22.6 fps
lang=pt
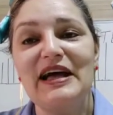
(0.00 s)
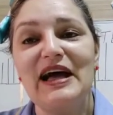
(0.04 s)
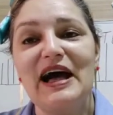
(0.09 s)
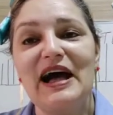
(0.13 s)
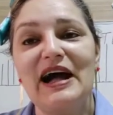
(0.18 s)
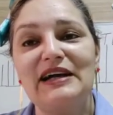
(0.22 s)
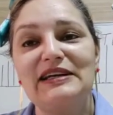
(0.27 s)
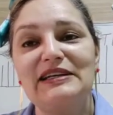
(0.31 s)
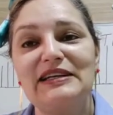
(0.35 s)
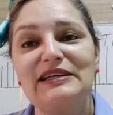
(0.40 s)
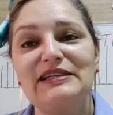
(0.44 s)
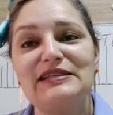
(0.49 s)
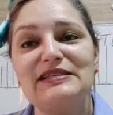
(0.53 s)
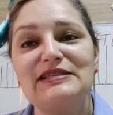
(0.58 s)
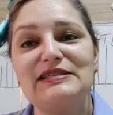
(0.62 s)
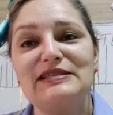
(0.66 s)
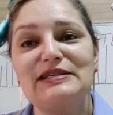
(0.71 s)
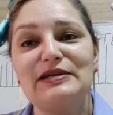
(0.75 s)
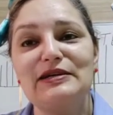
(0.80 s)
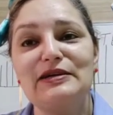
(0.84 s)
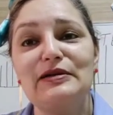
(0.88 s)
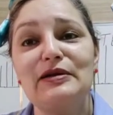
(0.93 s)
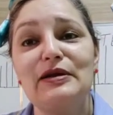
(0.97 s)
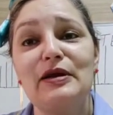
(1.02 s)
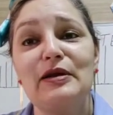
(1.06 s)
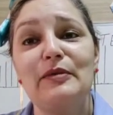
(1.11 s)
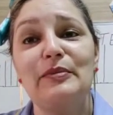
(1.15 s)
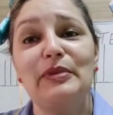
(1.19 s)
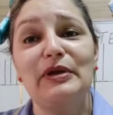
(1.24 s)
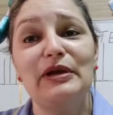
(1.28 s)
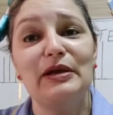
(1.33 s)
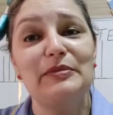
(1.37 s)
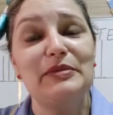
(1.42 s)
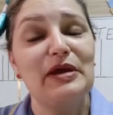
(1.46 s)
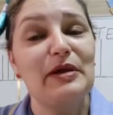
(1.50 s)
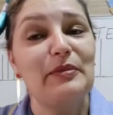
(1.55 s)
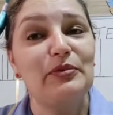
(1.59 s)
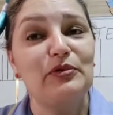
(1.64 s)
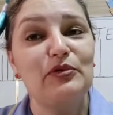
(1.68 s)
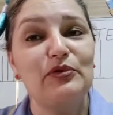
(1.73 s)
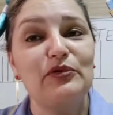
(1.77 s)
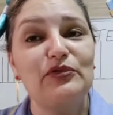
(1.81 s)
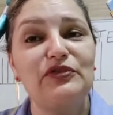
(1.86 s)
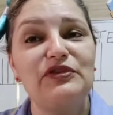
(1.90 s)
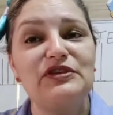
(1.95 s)
agradecer pela minha
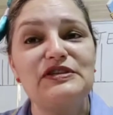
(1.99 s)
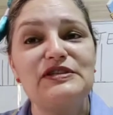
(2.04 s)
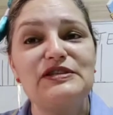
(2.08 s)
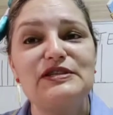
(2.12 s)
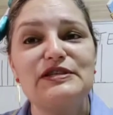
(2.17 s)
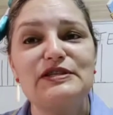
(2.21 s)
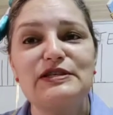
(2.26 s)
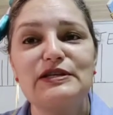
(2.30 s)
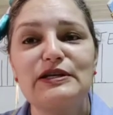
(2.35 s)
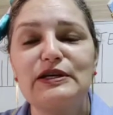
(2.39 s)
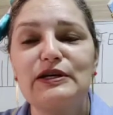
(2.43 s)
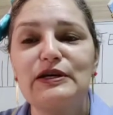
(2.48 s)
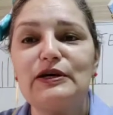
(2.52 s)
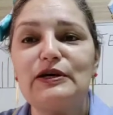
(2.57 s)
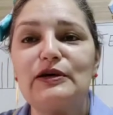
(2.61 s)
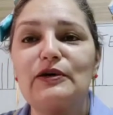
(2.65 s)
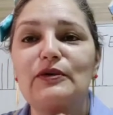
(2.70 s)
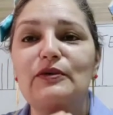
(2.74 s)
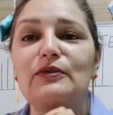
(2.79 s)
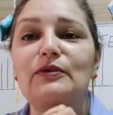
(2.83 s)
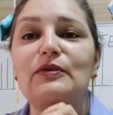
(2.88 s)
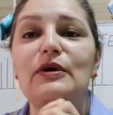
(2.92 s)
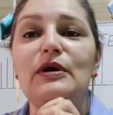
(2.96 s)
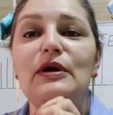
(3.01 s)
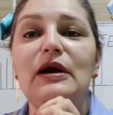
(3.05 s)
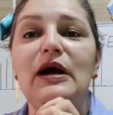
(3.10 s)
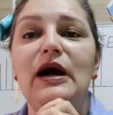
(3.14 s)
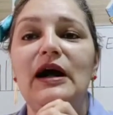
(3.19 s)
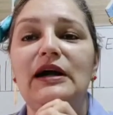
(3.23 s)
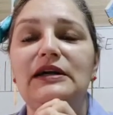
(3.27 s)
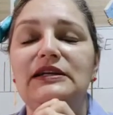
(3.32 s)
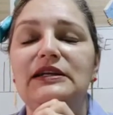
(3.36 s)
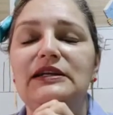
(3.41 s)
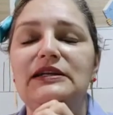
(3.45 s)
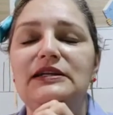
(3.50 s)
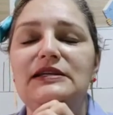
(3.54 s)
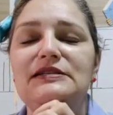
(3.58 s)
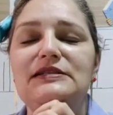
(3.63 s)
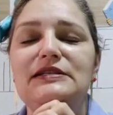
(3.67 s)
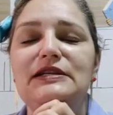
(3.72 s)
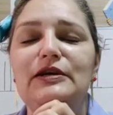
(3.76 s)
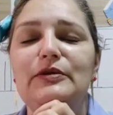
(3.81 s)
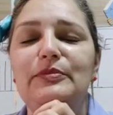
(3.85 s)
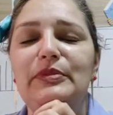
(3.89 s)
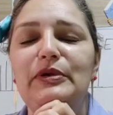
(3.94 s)
profissão,
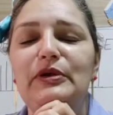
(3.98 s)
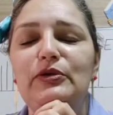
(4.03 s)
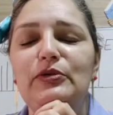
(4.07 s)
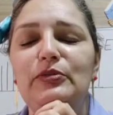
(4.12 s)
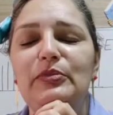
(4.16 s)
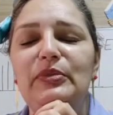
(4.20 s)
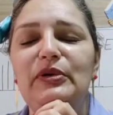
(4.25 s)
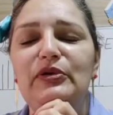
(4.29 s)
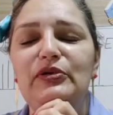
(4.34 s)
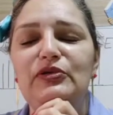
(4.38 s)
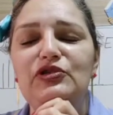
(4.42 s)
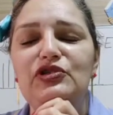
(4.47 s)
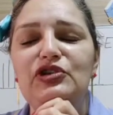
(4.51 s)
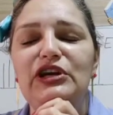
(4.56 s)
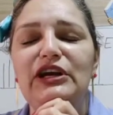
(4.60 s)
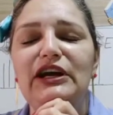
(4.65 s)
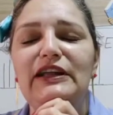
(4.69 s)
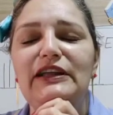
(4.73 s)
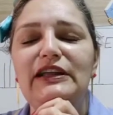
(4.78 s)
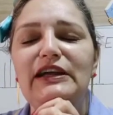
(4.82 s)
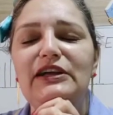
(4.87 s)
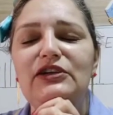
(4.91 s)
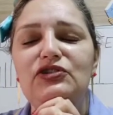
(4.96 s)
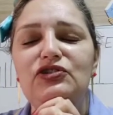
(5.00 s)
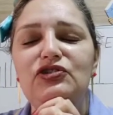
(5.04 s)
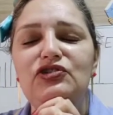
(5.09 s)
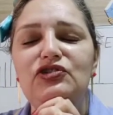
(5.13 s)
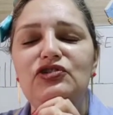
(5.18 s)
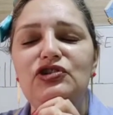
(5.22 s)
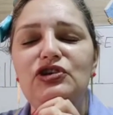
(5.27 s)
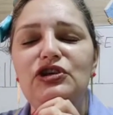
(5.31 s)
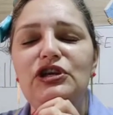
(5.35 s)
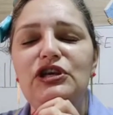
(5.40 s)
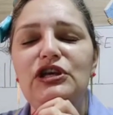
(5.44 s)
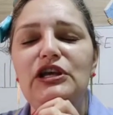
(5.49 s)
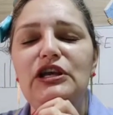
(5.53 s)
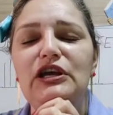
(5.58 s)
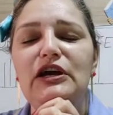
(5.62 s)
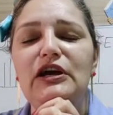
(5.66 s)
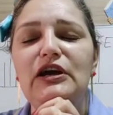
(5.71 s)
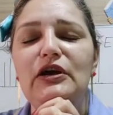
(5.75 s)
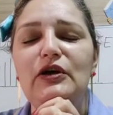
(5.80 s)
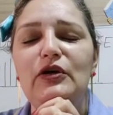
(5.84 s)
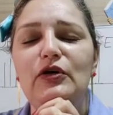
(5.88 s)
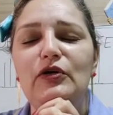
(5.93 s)
agradecer pelo pão de cada
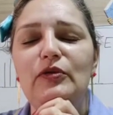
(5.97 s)
dia.